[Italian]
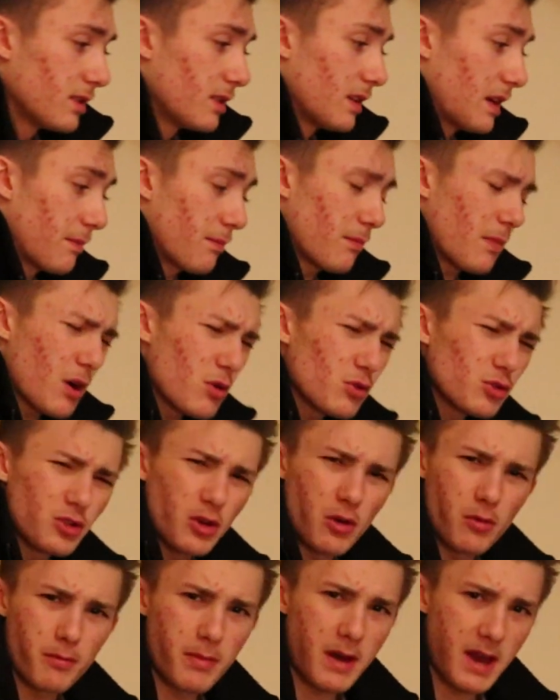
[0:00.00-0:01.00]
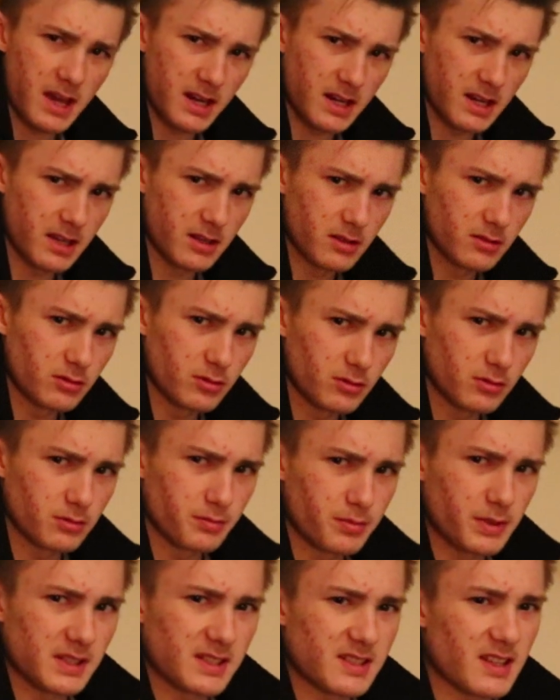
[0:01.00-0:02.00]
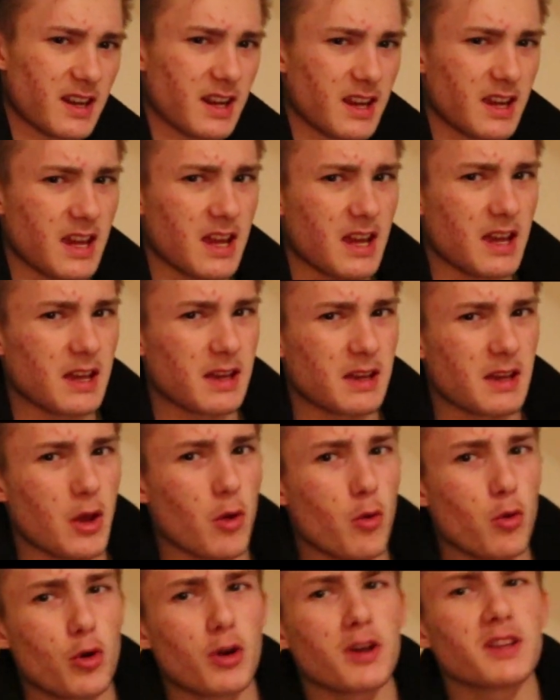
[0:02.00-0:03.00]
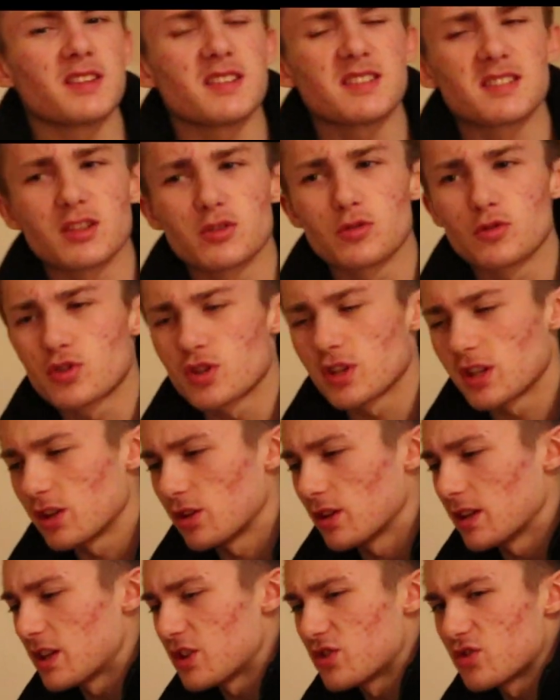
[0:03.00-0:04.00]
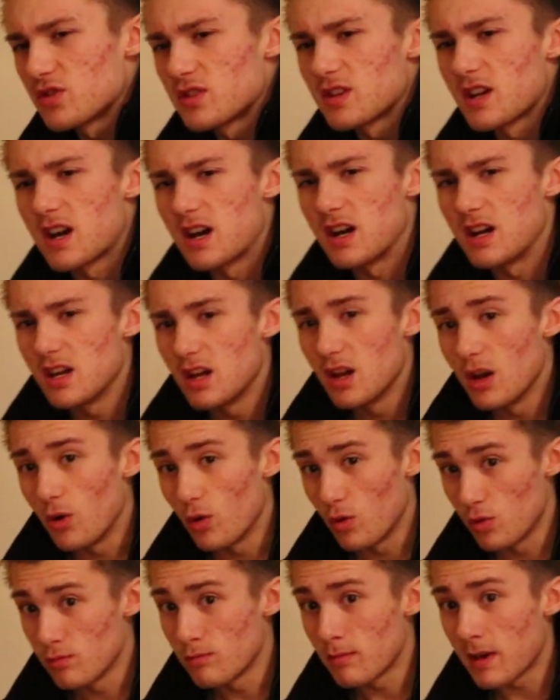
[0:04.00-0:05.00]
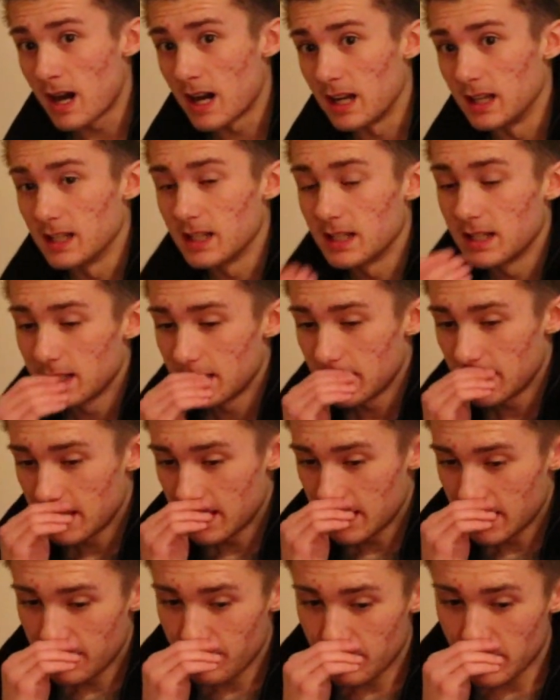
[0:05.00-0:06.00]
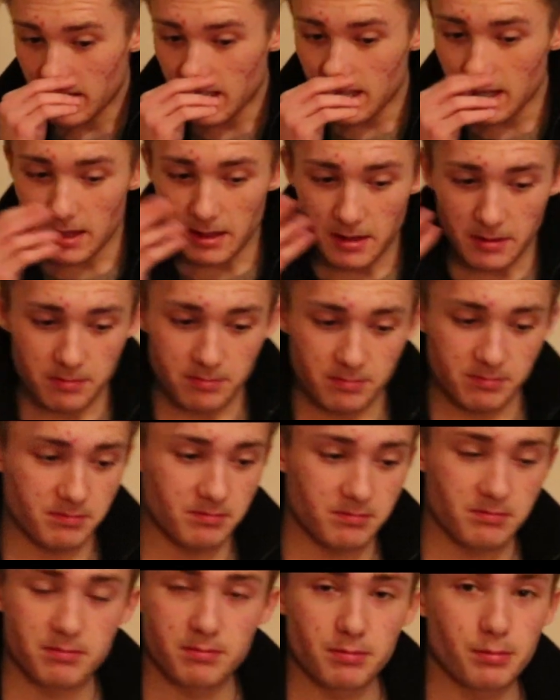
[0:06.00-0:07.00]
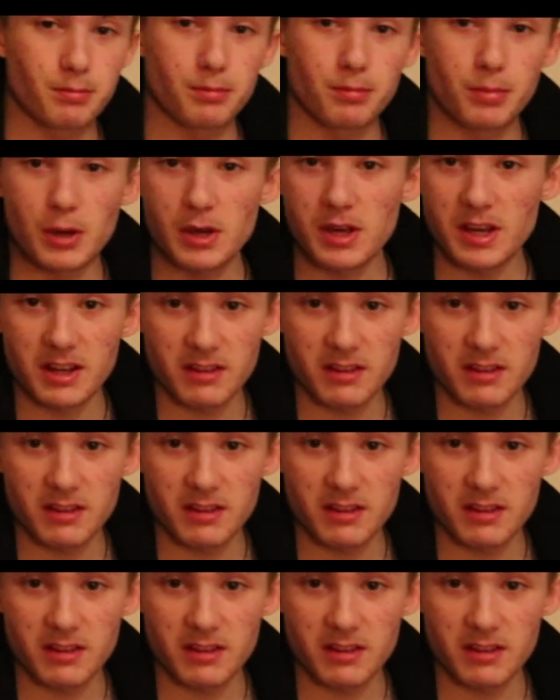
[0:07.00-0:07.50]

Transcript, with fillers: E, ma questo è un bene, non pensare che, che quello che ti sta succedendo adesso sia un male, perché poi